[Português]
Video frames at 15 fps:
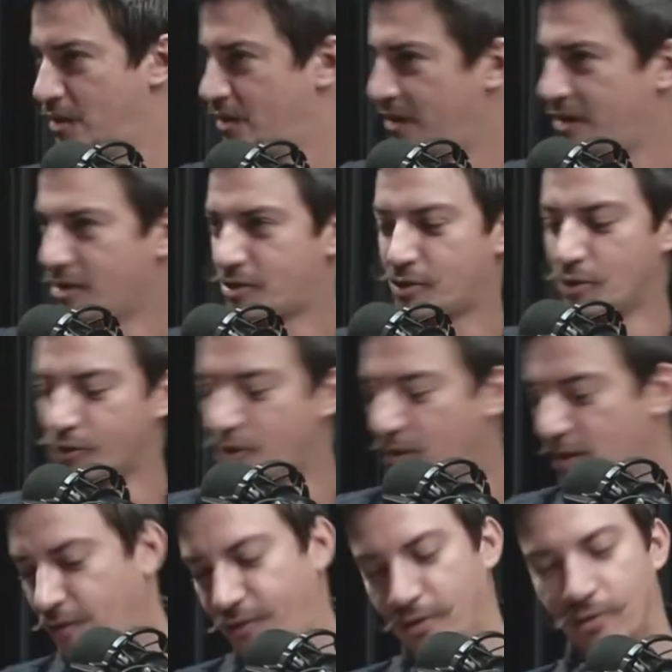Eu tô
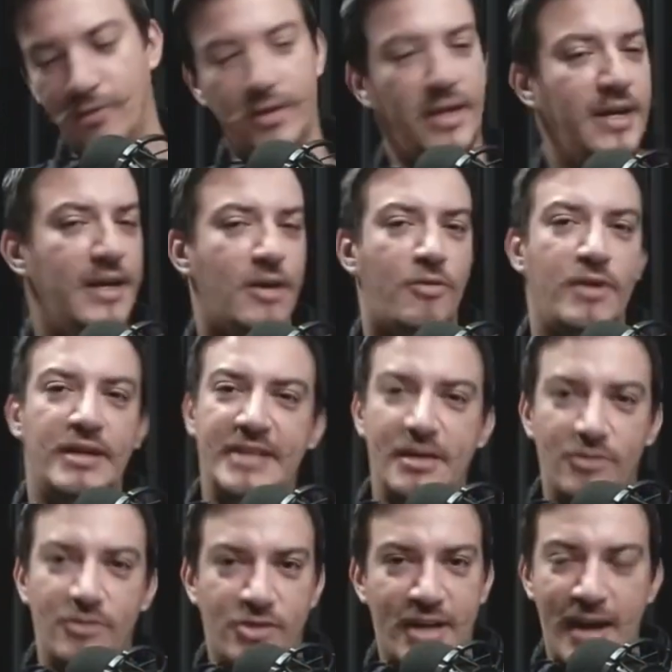trocando figurinha, conhecendo
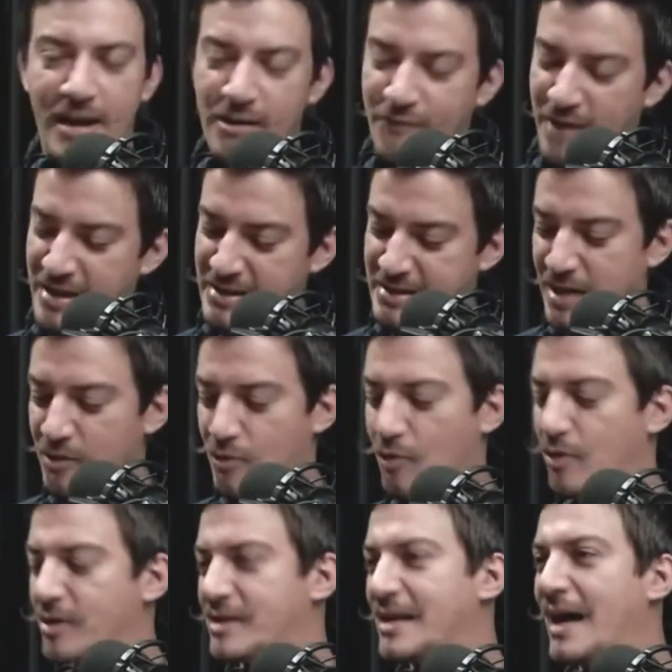gente, fazendo
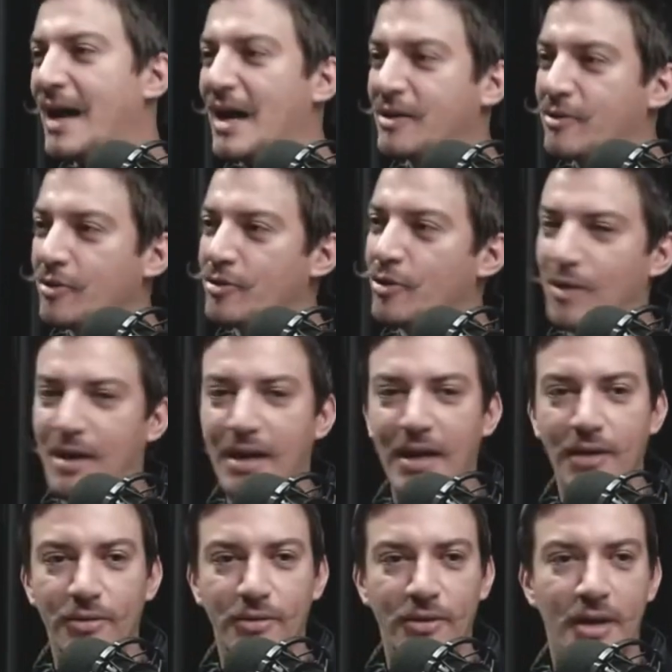contato,
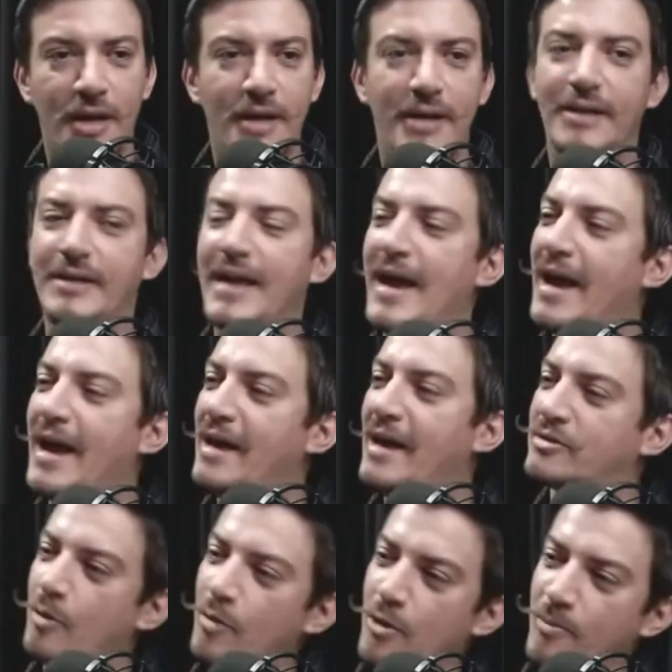trocando ideias
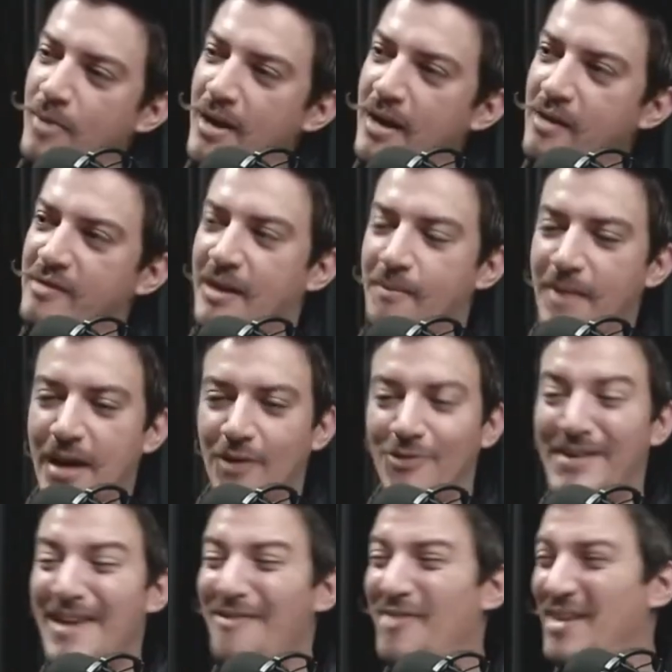sobre o meio, sabendo
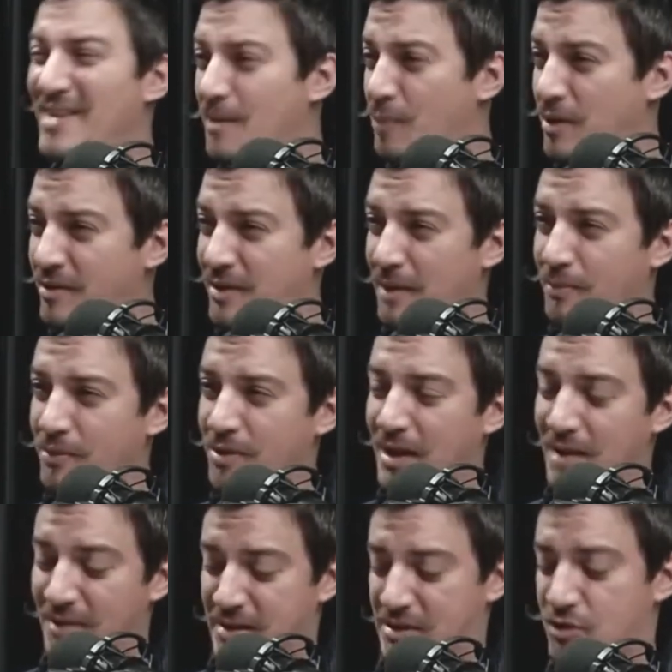DVD, por exemplo, de
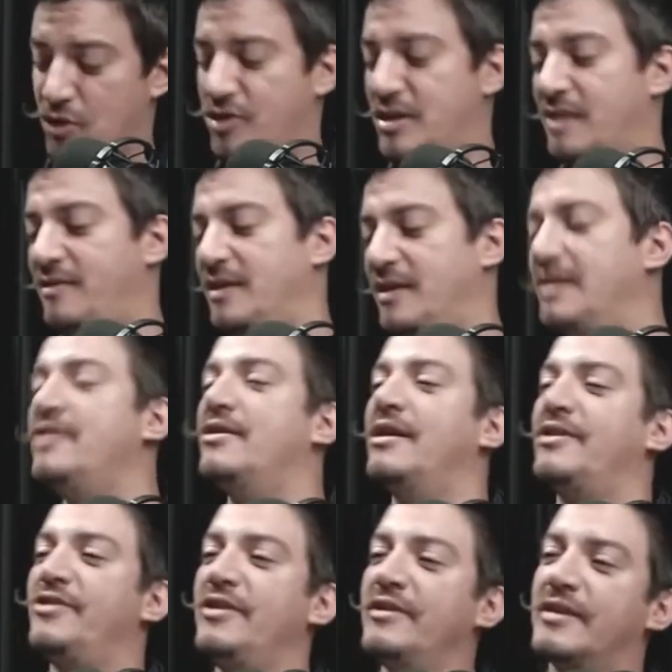gravações de DVD de
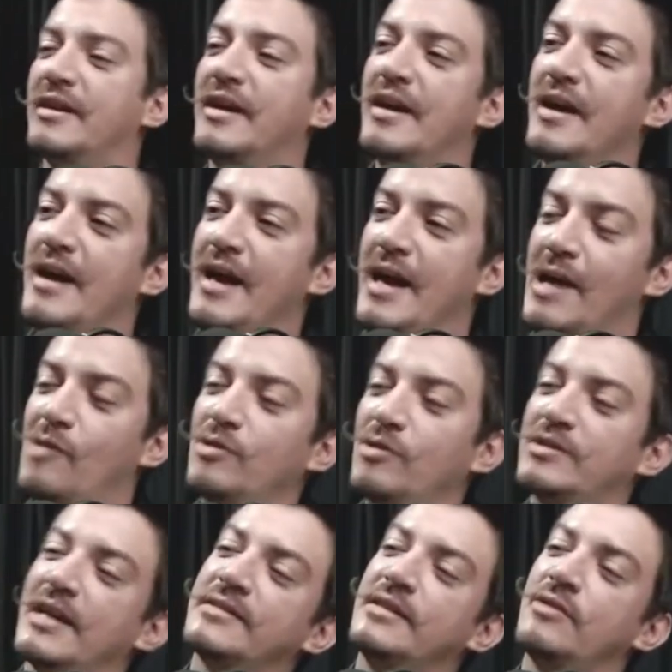artista, hum. é onde
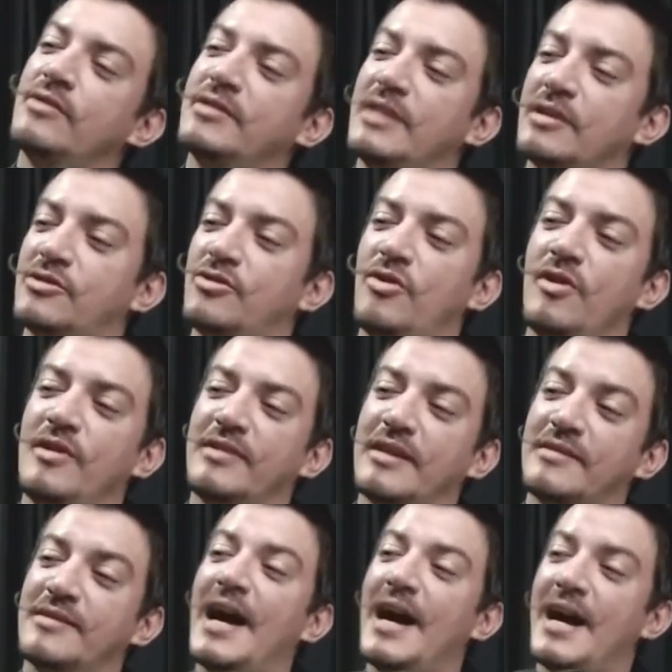saem as negociações, as
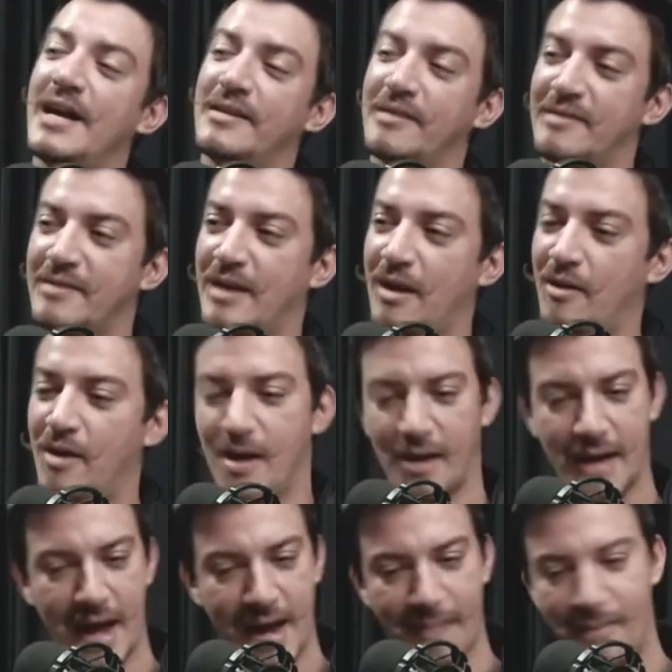datas, tal.
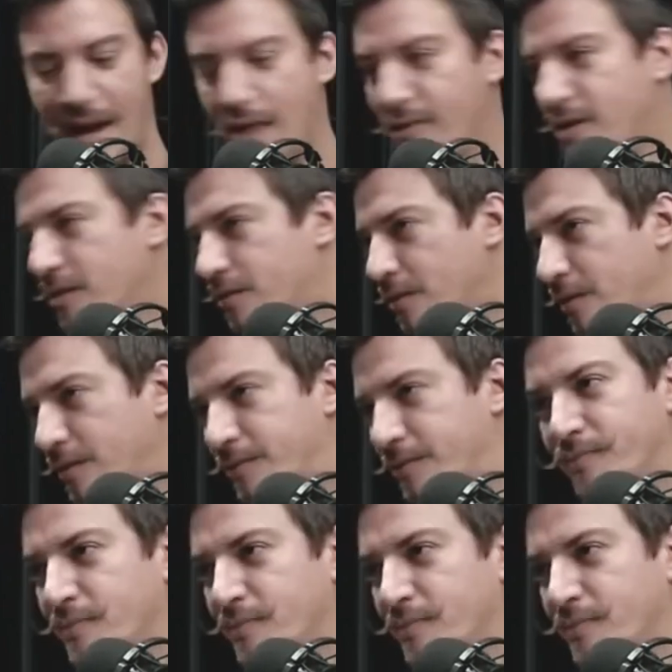Cara, a maioria eu tô.